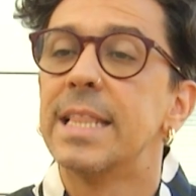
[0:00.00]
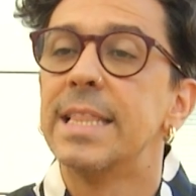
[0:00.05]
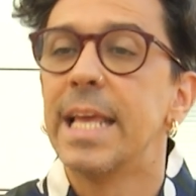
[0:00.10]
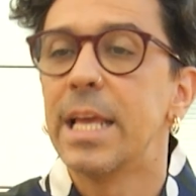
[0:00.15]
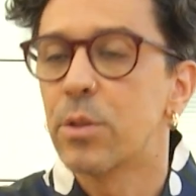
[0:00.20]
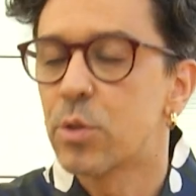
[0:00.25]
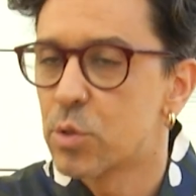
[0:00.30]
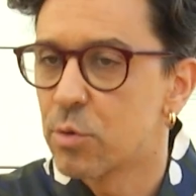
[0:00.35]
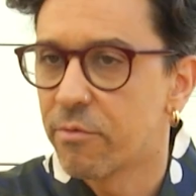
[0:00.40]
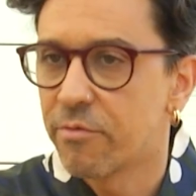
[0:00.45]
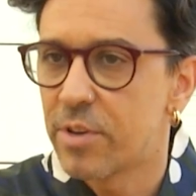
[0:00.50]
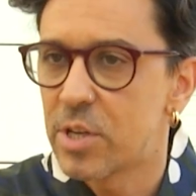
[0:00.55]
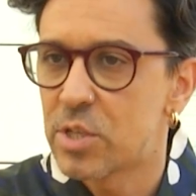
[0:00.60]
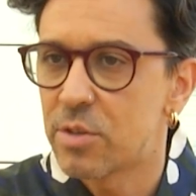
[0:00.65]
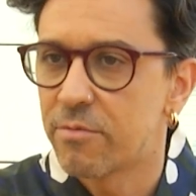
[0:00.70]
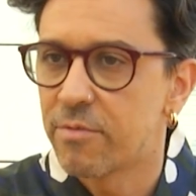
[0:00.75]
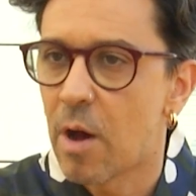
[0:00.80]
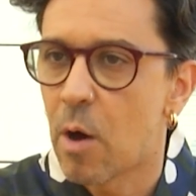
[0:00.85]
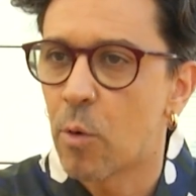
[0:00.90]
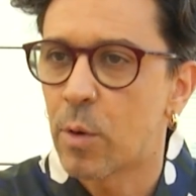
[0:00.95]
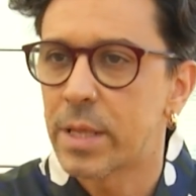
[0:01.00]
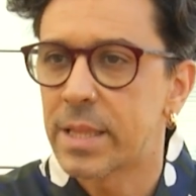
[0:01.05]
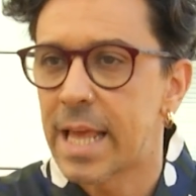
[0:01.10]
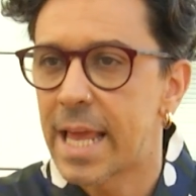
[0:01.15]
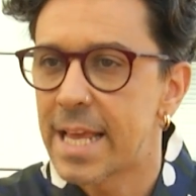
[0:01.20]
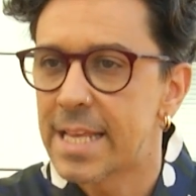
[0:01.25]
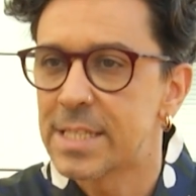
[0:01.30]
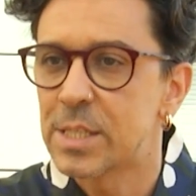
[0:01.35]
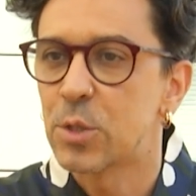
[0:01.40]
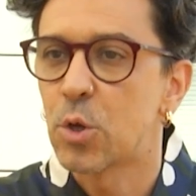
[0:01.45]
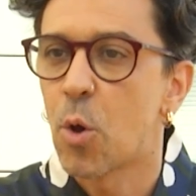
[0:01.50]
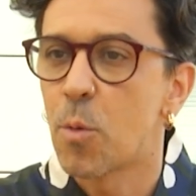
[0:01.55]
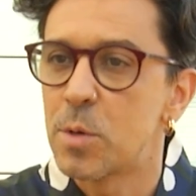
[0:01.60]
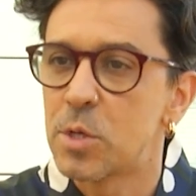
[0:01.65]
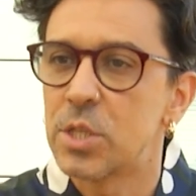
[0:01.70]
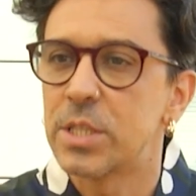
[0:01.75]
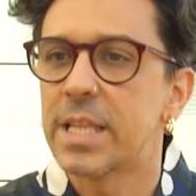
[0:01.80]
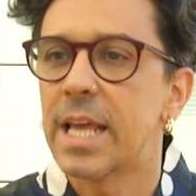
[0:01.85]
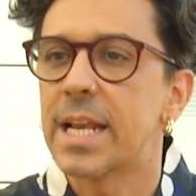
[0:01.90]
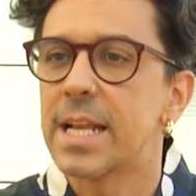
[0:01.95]
dentro de um festival que tem esse nome
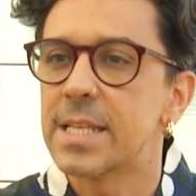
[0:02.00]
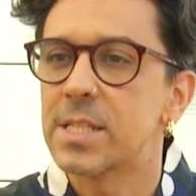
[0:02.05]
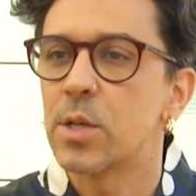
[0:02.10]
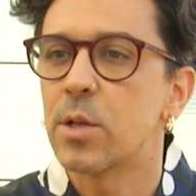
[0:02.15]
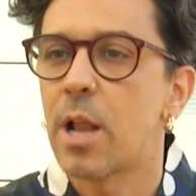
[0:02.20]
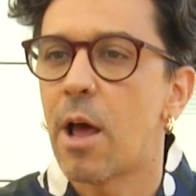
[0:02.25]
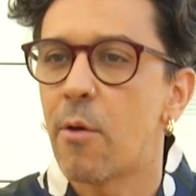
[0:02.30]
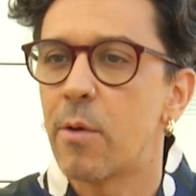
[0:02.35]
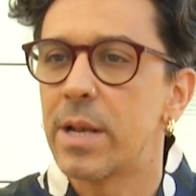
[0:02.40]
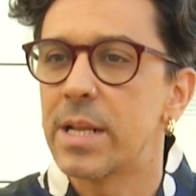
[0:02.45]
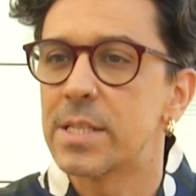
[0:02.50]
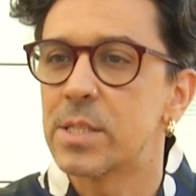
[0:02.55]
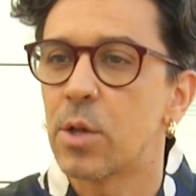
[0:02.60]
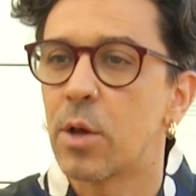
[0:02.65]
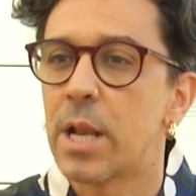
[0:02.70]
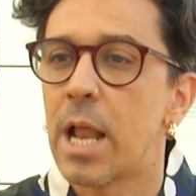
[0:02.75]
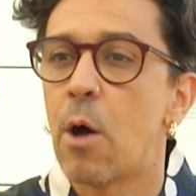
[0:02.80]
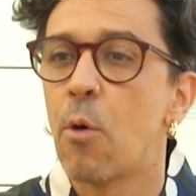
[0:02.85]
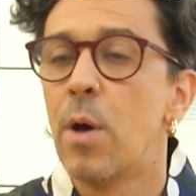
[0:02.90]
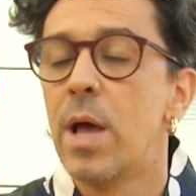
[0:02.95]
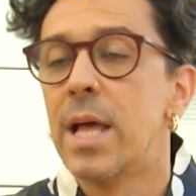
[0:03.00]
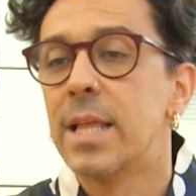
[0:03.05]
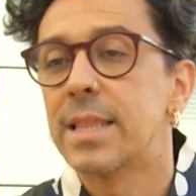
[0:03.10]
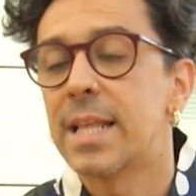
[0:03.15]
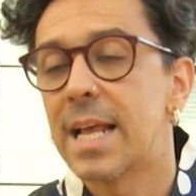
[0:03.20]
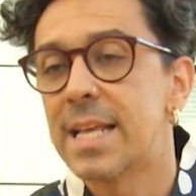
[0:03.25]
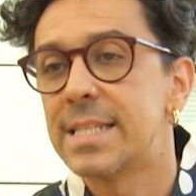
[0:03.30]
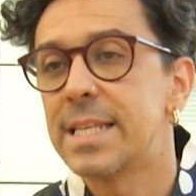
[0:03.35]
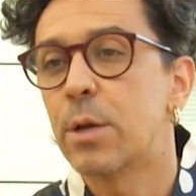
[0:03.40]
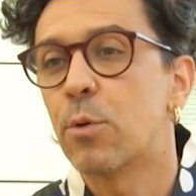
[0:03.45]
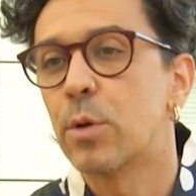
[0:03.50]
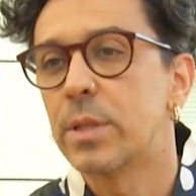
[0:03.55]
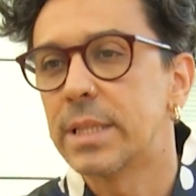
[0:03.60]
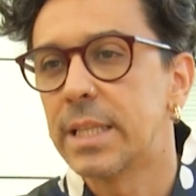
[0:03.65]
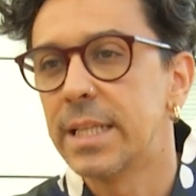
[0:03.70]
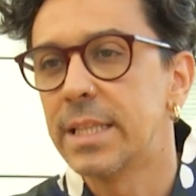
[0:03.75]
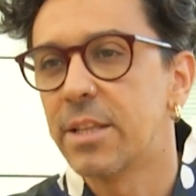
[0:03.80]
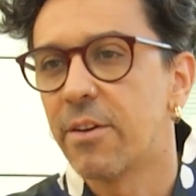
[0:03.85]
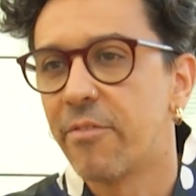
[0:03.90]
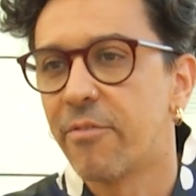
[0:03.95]
de internacional e nacional, trazer com
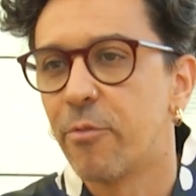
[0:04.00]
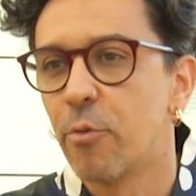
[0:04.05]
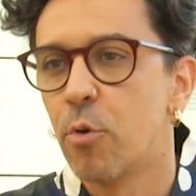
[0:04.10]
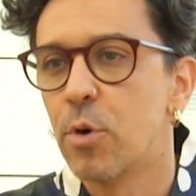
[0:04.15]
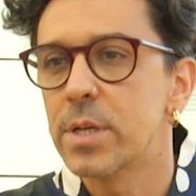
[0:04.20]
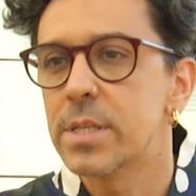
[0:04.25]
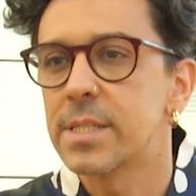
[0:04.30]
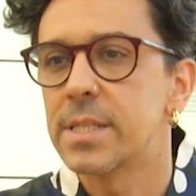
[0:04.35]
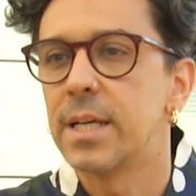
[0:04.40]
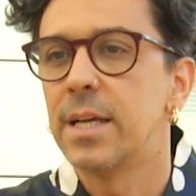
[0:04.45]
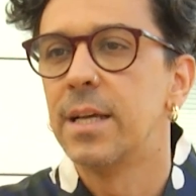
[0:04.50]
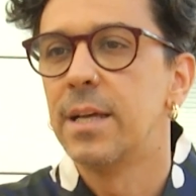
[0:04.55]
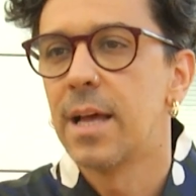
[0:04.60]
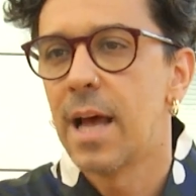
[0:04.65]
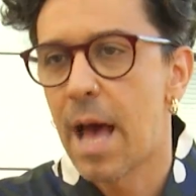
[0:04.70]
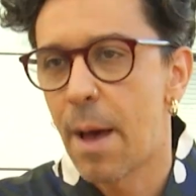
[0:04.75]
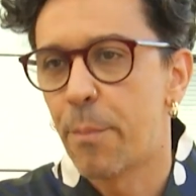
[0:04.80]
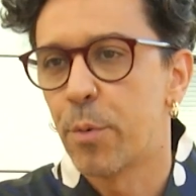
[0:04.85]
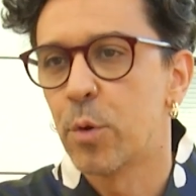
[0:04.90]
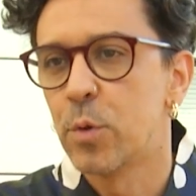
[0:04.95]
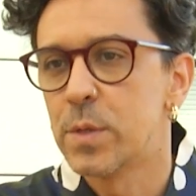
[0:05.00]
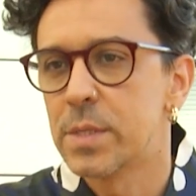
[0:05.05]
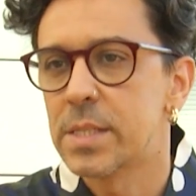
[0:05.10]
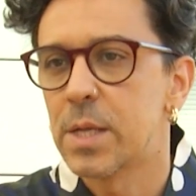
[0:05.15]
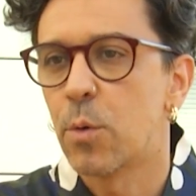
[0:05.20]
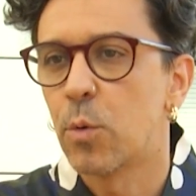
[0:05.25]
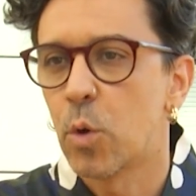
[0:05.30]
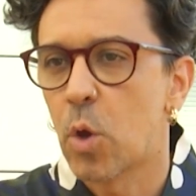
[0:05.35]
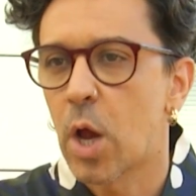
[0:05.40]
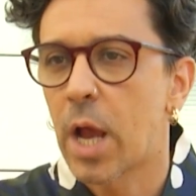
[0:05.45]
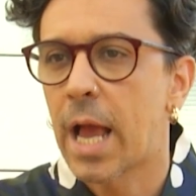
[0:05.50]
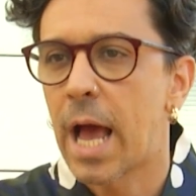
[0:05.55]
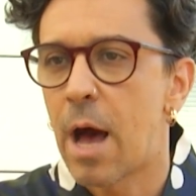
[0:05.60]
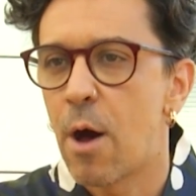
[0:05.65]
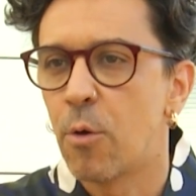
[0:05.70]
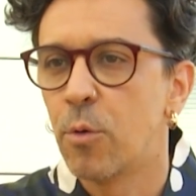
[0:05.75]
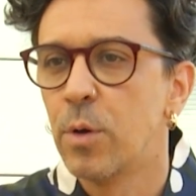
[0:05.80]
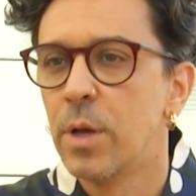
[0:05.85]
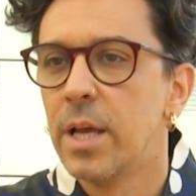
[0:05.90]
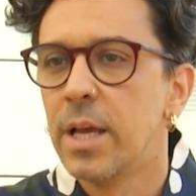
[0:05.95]
tanta força a produção
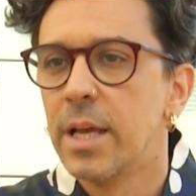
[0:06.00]
local.